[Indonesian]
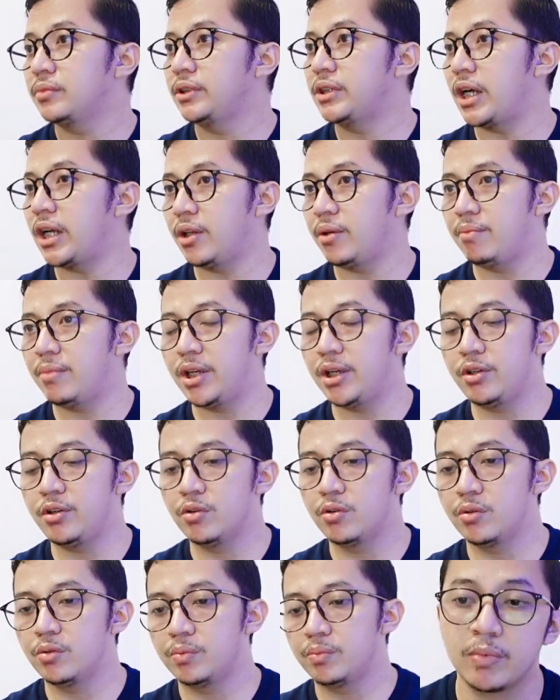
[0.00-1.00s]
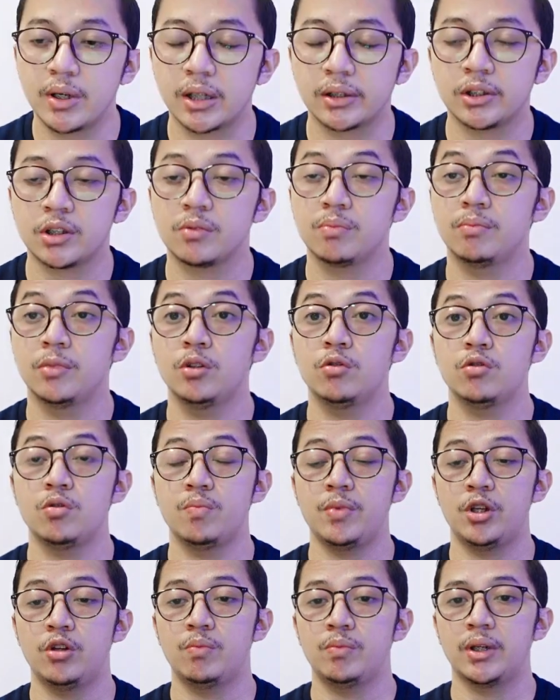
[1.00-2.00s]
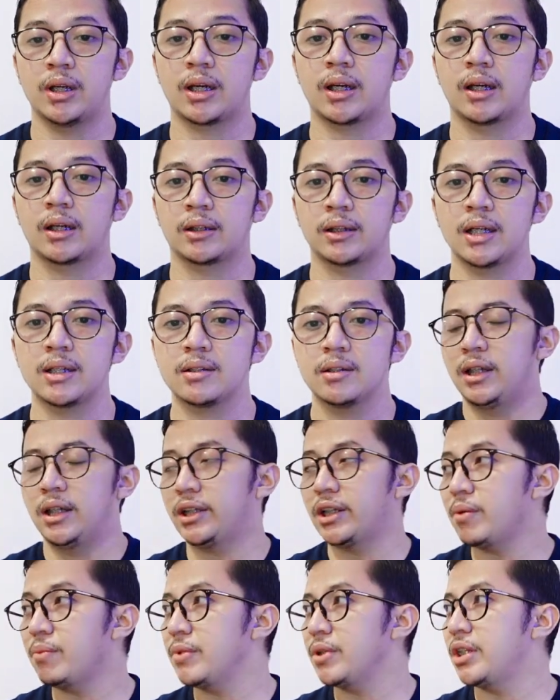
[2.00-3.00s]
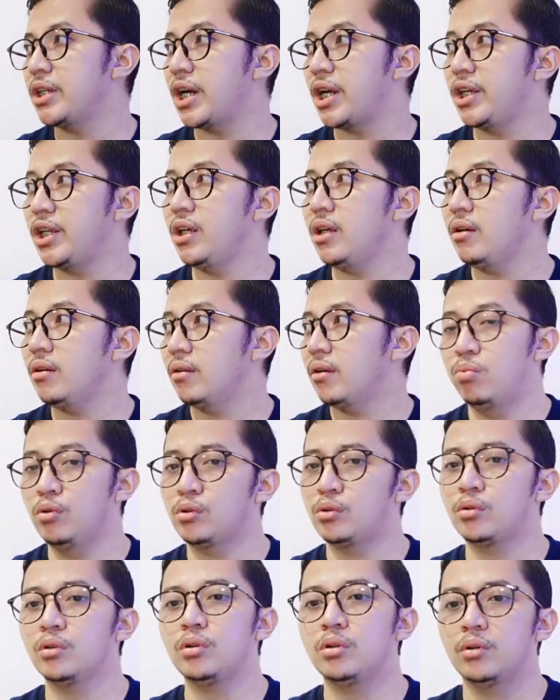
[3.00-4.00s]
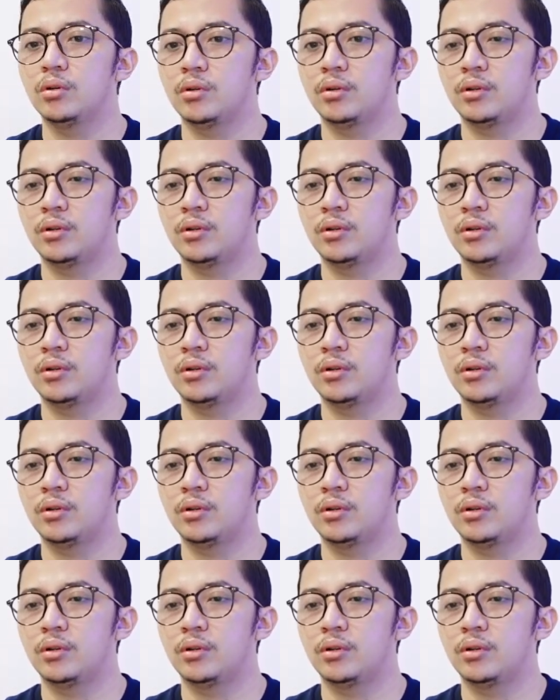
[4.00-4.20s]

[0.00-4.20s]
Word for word: dari medium kertas menuju medium nilai kertas, kita menjadi butuh